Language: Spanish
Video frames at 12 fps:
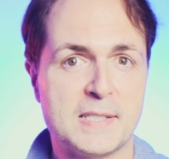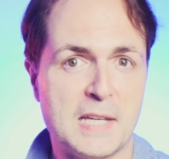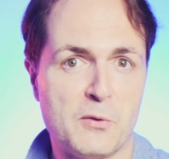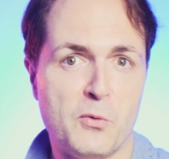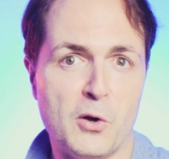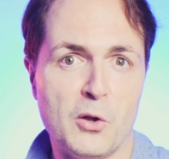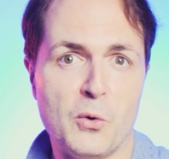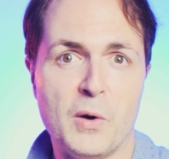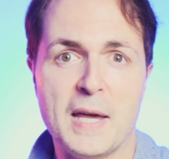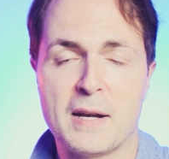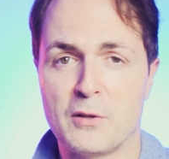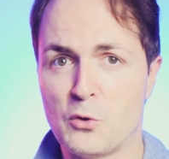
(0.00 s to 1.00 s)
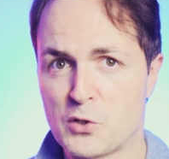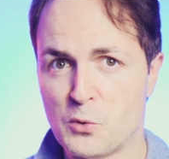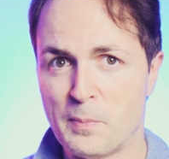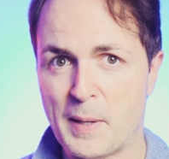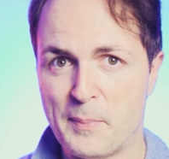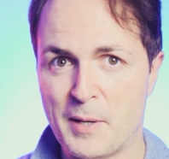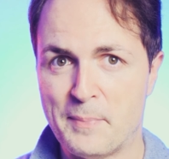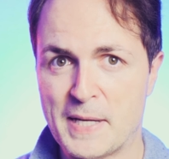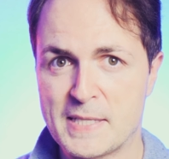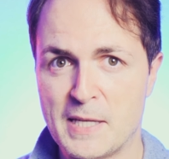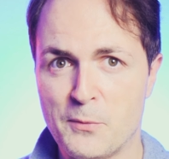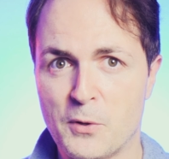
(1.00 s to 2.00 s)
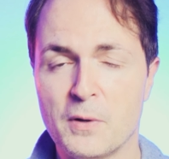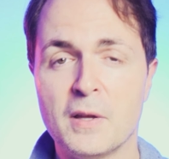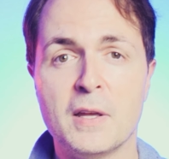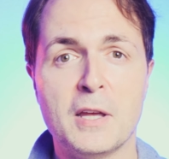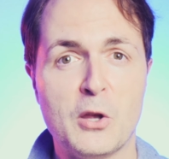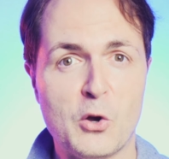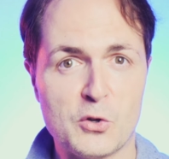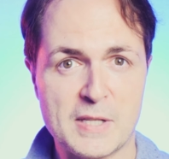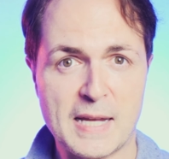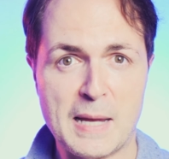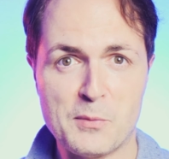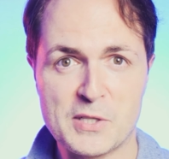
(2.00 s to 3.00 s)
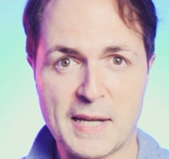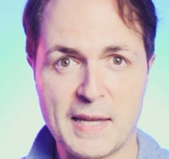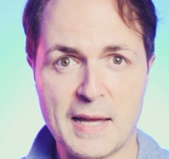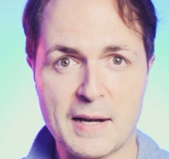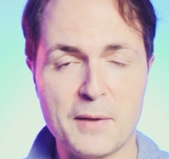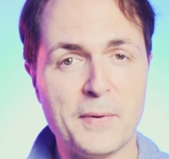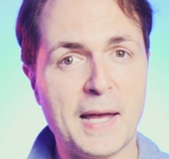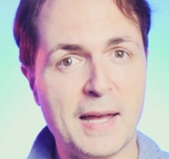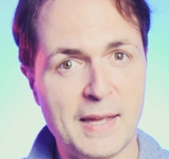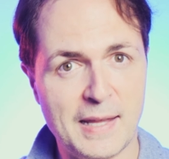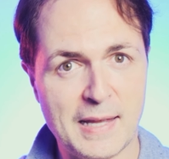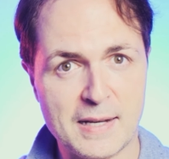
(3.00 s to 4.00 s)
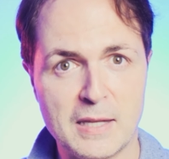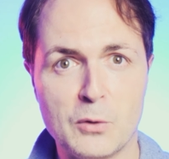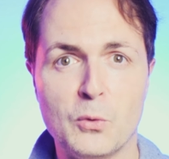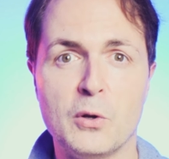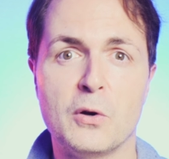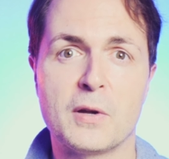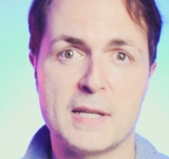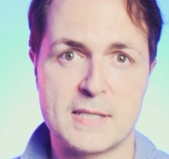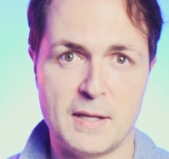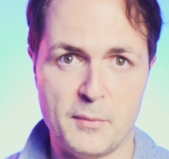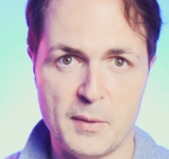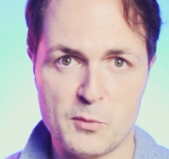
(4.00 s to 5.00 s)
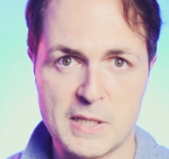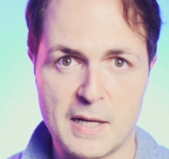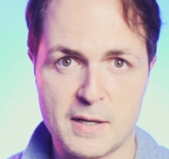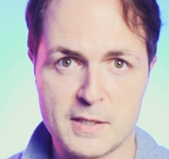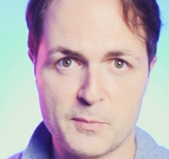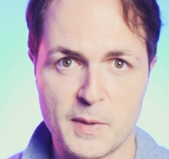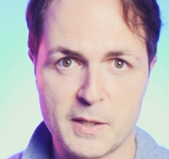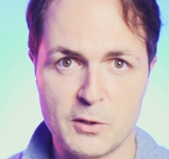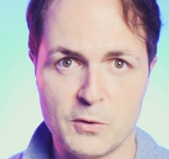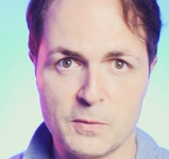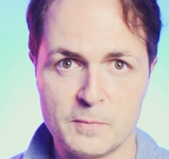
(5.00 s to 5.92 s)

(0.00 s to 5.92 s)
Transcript: Ser follower no es un papel pasivo. Os dejamos aquí arriba el artículo que escribimos al respecto.